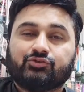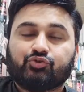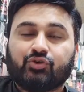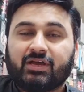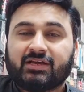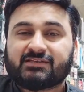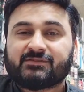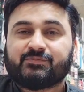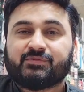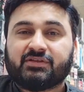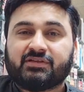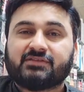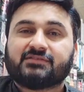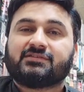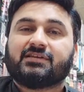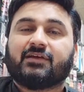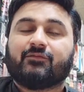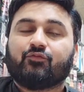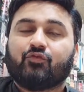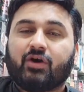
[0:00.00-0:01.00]
जो
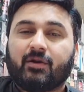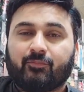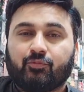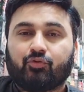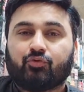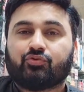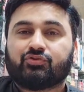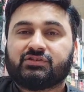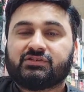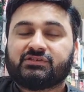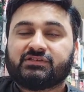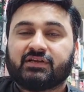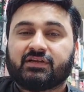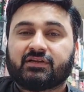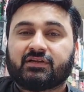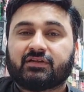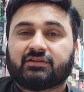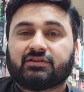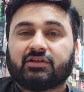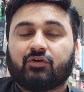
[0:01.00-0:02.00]
एक्सपीरियंस है वो आप लोगों से शेयर
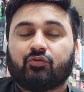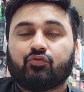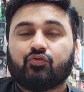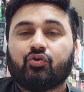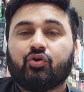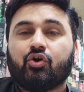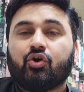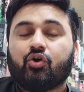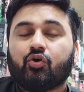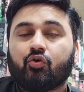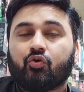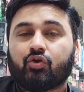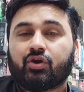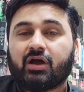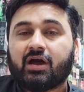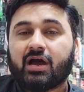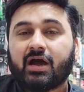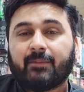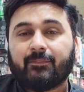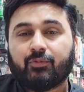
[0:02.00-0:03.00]
करता हूँ और
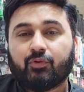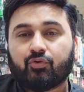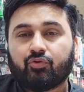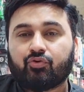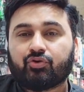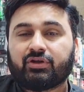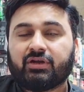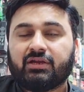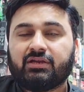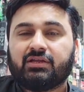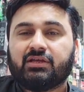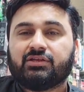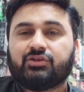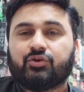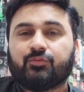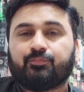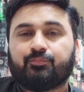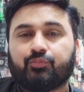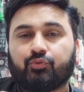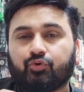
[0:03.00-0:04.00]
आप लोगों के लिए
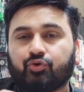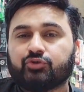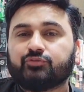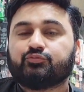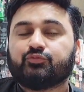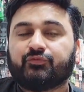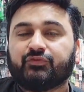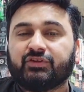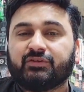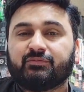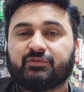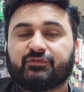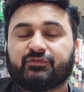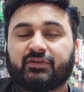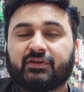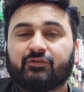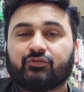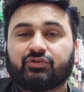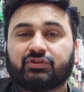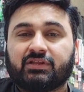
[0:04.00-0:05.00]
ये बहुत मुफीद
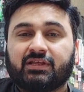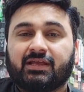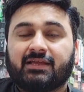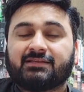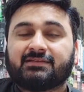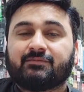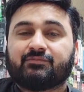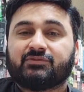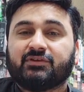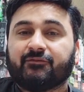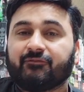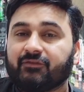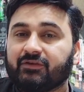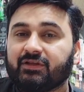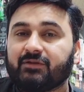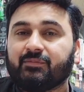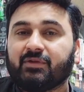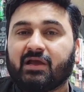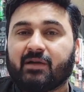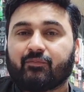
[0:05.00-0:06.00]
मशवरे होते हैं समझे
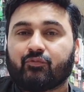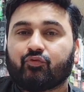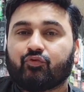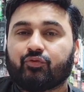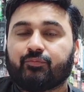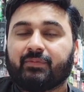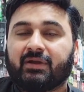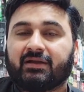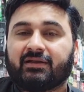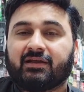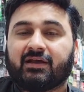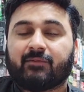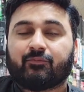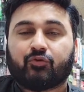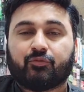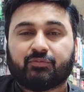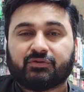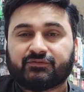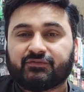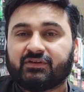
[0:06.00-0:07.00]
फ्री में आपको कोई बैठा
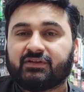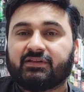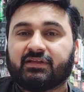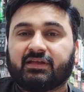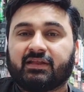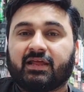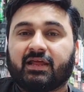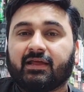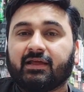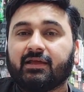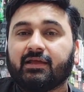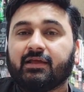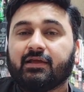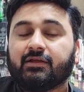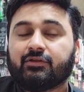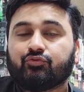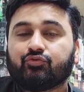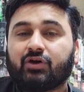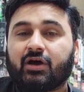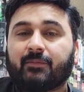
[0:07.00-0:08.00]
आपको मशवरे दे रहा है
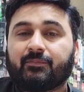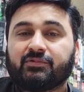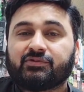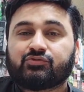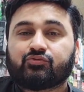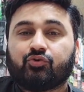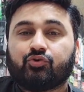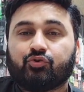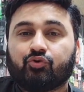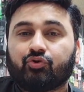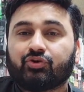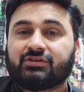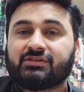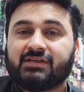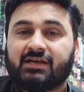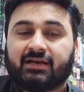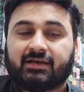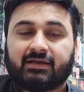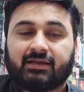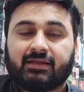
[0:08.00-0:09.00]
तो आप इसको नोट
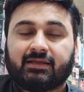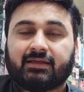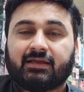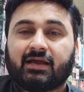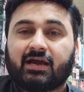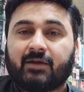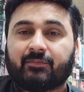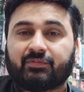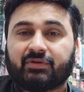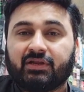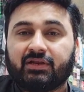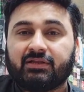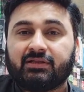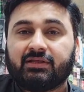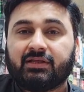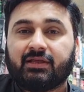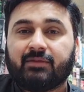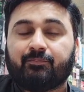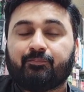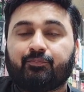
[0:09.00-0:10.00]
किया करें कि आपके
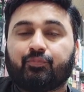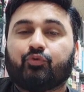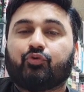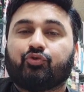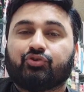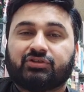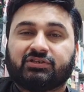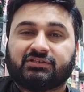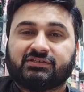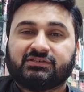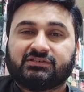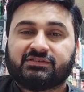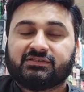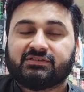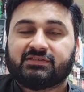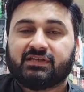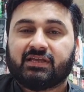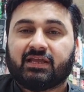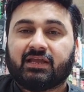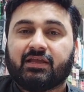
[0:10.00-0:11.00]
लिए बहुत अच्छी
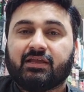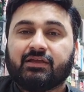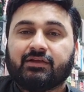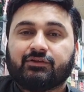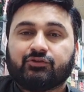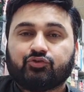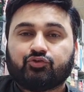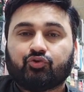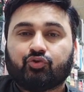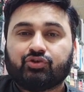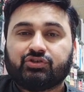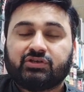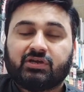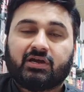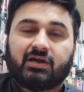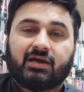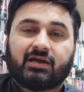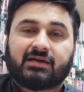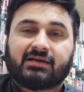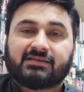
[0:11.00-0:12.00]
चीज़ें हैं जो
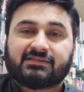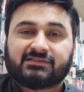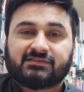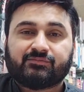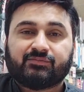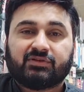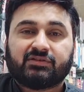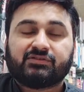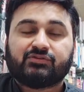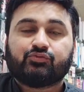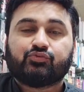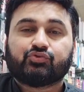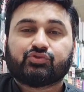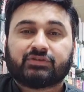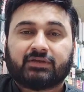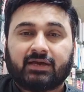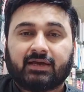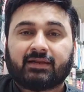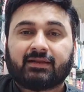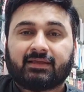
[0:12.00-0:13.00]
यहाँ कस्टमर यूज
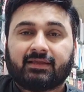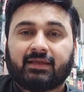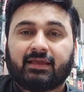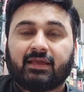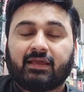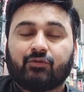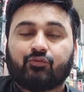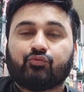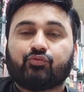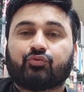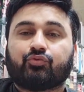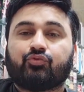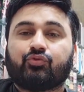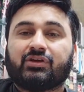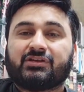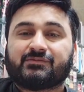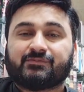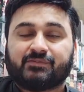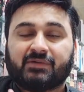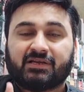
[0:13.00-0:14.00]
करके उनको
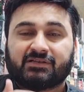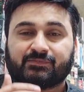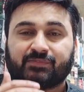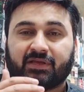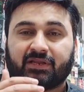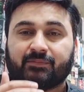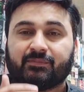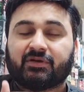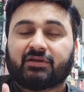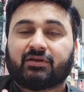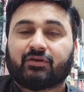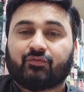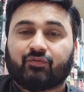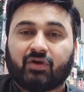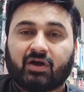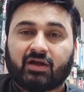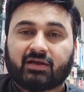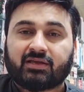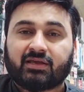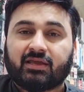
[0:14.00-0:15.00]
एक्सपेरिमेंट
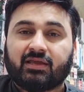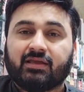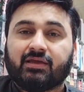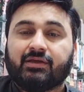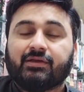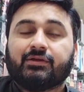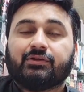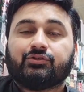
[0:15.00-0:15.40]
करवा के